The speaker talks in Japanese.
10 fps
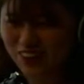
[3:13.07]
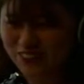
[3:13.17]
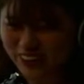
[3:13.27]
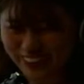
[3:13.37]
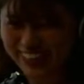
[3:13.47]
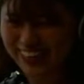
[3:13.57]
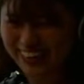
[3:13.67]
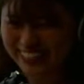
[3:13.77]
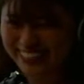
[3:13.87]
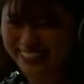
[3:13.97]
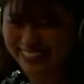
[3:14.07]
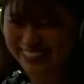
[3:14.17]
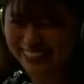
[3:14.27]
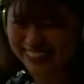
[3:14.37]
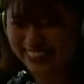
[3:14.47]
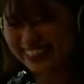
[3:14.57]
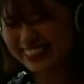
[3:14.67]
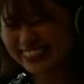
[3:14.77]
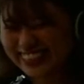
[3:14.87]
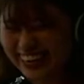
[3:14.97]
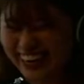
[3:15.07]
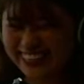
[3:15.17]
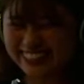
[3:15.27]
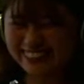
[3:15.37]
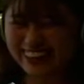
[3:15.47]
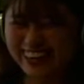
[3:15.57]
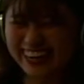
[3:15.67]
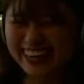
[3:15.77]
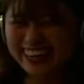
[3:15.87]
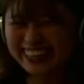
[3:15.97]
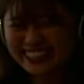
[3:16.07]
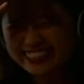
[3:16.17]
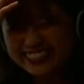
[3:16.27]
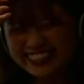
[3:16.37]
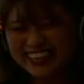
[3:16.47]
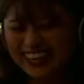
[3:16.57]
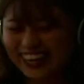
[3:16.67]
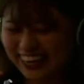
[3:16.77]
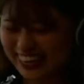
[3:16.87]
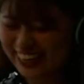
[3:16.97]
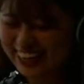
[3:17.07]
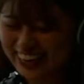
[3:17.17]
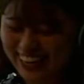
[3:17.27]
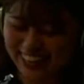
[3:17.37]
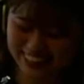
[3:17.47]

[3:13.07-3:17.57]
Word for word: ピオタです。よろしくお願いします。えー、っ